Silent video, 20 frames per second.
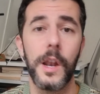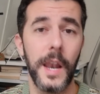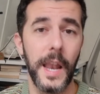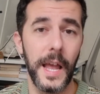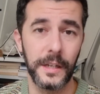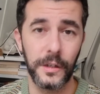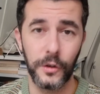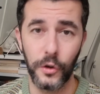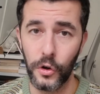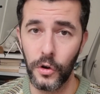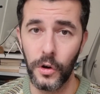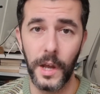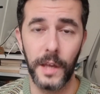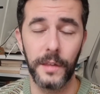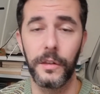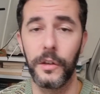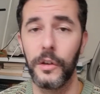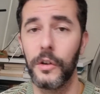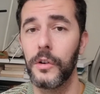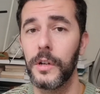las
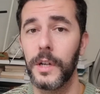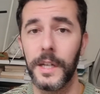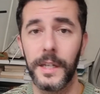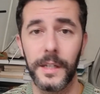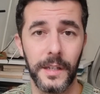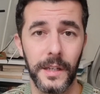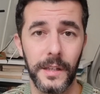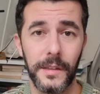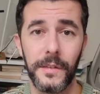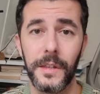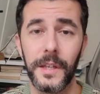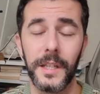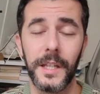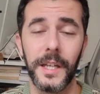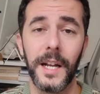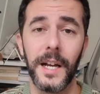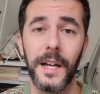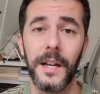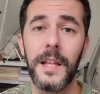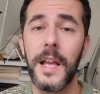coronaciones,
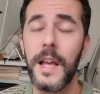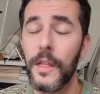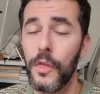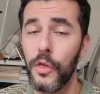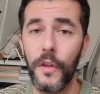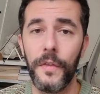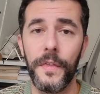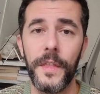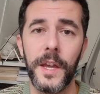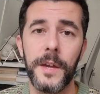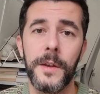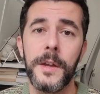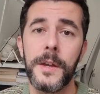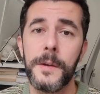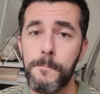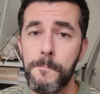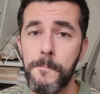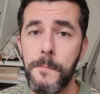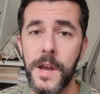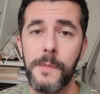etcétera, donde
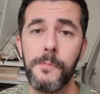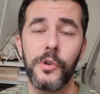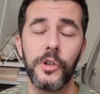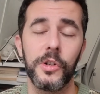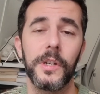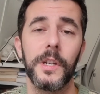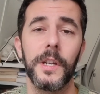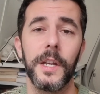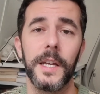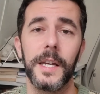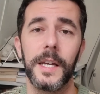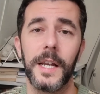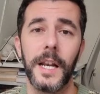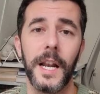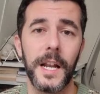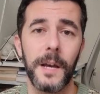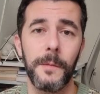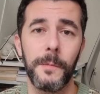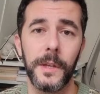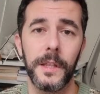vemos que,
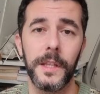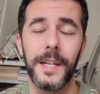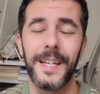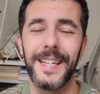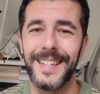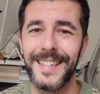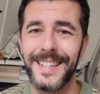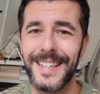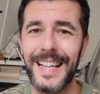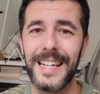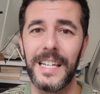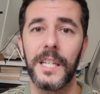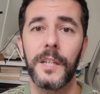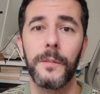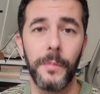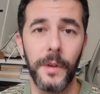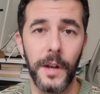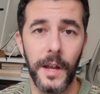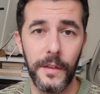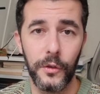claramente que se están
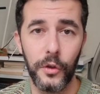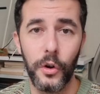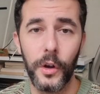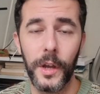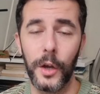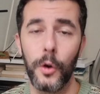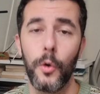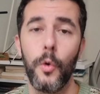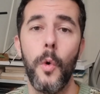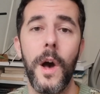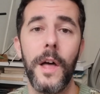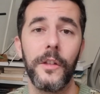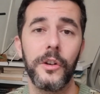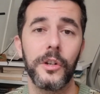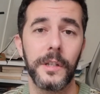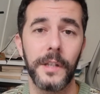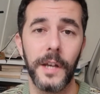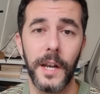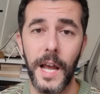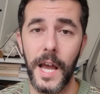inspirando en
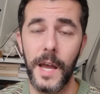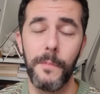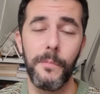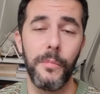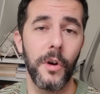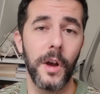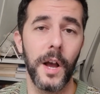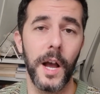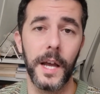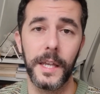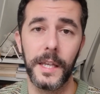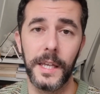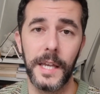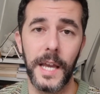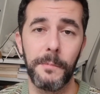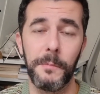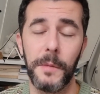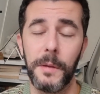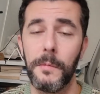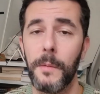cuadros de la época y
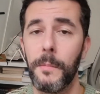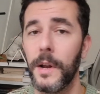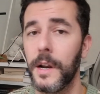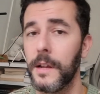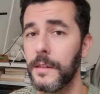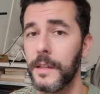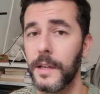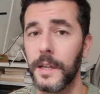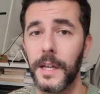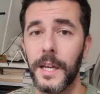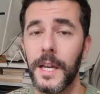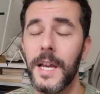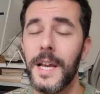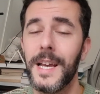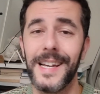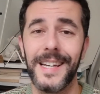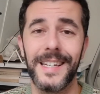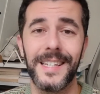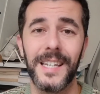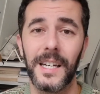a mí me parece que
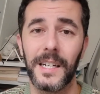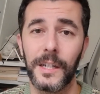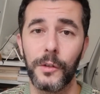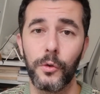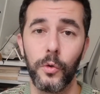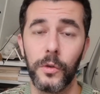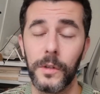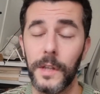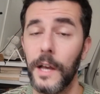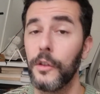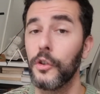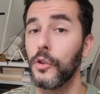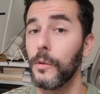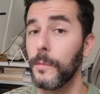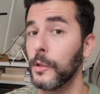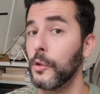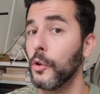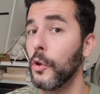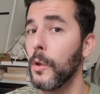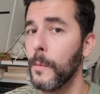ese resultado,
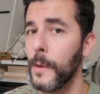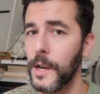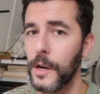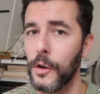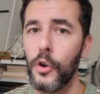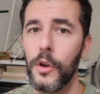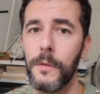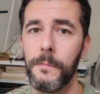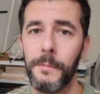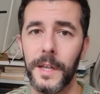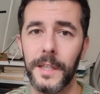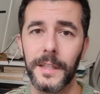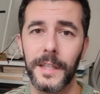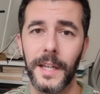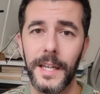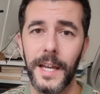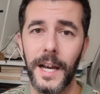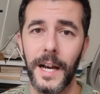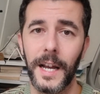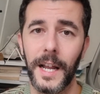sobre todo verlo en
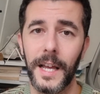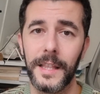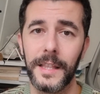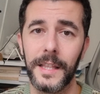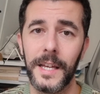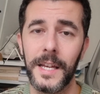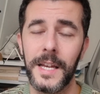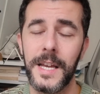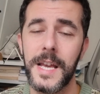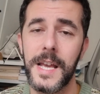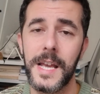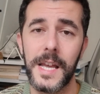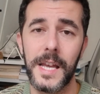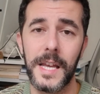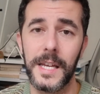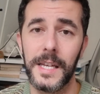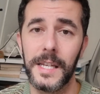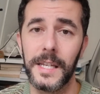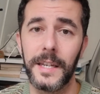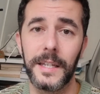pantalla grande,
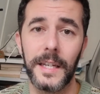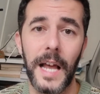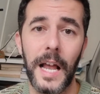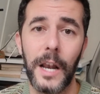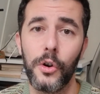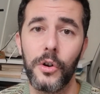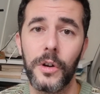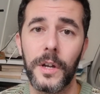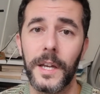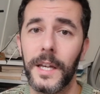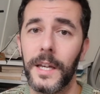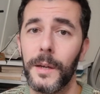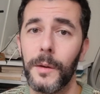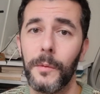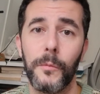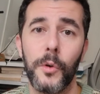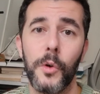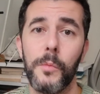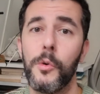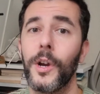es algo
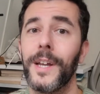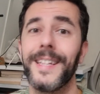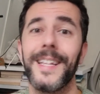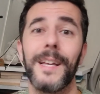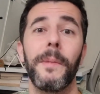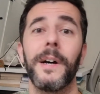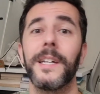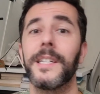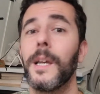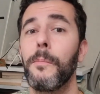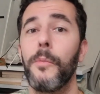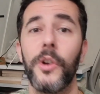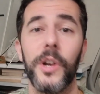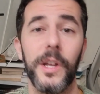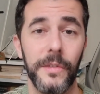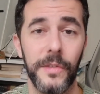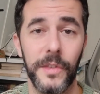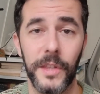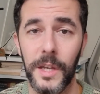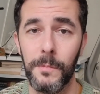que como que te pasa por
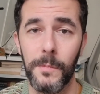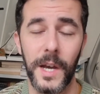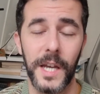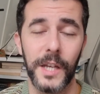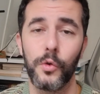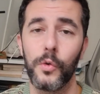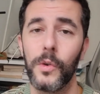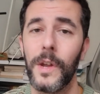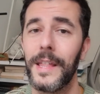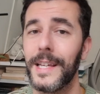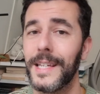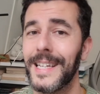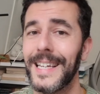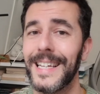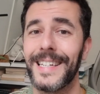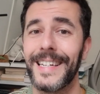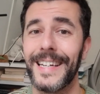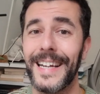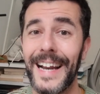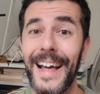encima, es una de
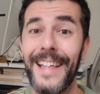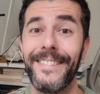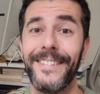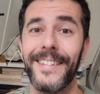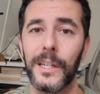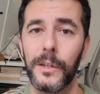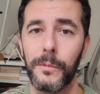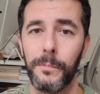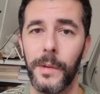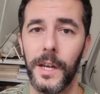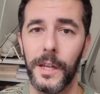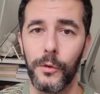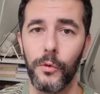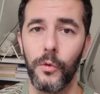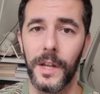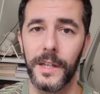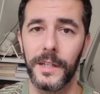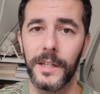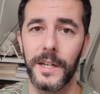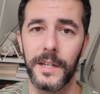esas grandes
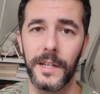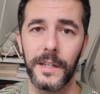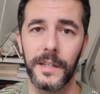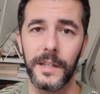películas en ese